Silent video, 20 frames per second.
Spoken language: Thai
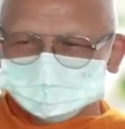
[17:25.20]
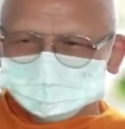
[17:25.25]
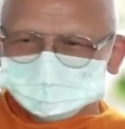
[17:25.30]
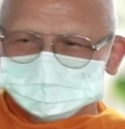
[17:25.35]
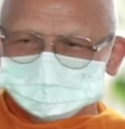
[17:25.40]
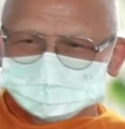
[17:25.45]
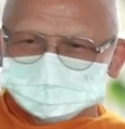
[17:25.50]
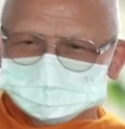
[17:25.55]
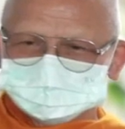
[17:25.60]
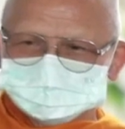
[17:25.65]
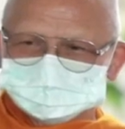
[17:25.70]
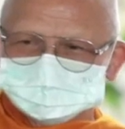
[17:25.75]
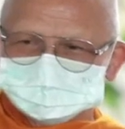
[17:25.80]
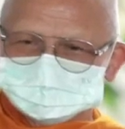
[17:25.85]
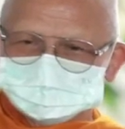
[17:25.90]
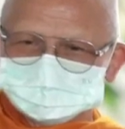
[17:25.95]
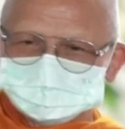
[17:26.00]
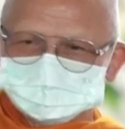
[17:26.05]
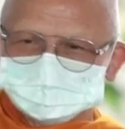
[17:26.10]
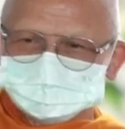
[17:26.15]
นั้นถ้า
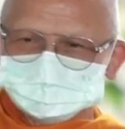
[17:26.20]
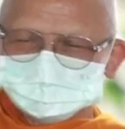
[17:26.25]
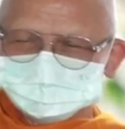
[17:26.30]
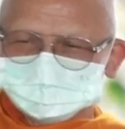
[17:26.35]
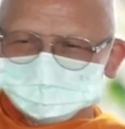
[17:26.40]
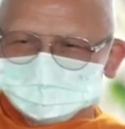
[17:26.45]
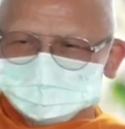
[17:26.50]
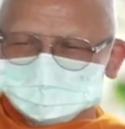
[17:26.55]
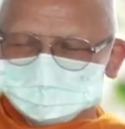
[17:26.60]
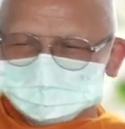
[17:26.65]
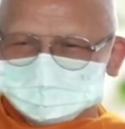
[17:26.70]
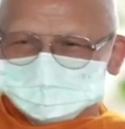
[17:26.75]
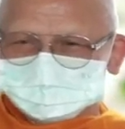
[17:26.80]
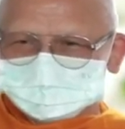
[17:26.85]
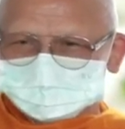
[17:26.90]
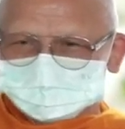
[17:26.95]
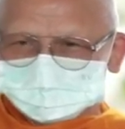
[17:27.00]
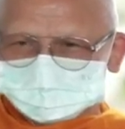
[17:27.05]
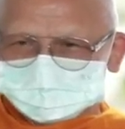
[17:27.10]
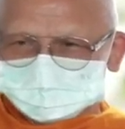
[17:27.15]
เรา
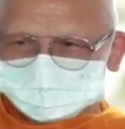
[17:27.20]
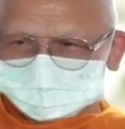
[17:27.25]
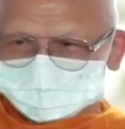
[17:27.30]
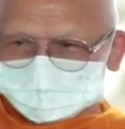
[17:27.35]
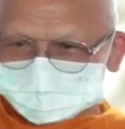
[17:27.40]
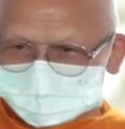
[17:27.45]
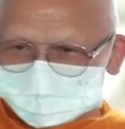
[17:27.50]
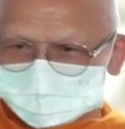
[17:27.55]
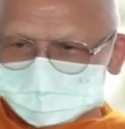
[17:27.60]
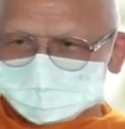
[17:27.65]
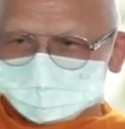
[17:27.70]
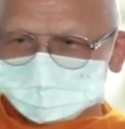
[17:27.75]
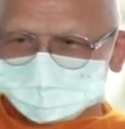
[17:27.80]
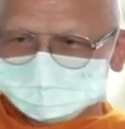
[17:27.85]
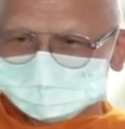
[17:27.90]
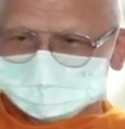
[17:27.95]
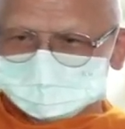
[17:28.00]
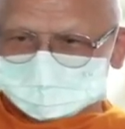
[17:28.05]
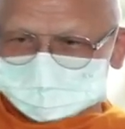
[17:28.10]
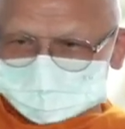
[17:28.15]
รู้ความ
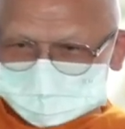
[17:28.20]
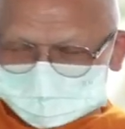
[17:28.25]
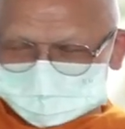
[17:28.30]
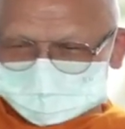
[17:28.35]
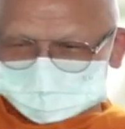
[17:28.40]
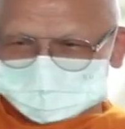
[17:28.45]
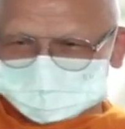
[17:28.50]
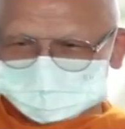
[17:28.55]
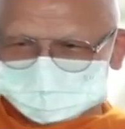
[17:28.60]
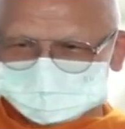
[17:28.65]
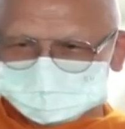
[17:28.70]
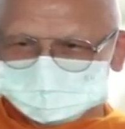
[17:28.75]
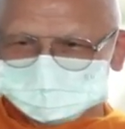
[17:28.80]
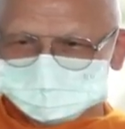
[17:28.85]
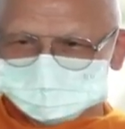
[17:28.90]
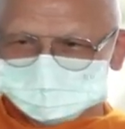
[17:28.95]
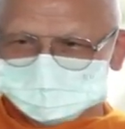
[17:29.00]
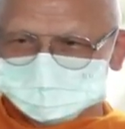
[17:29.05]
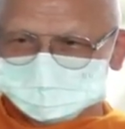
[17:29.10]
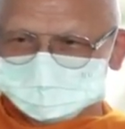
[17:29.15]
จริงสำ
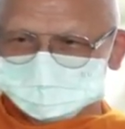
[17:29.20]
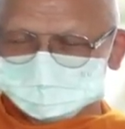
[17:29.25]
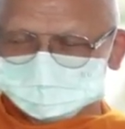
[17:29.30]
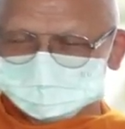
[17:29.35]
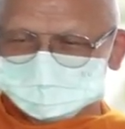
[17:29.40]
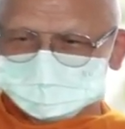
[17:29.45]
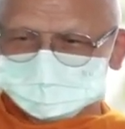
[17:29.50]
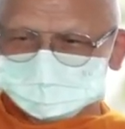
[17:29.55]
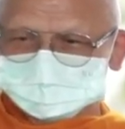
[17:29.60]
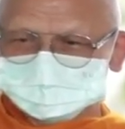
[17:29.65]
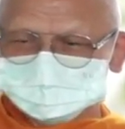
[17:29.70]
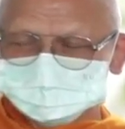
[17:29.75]
นึกหน้าที่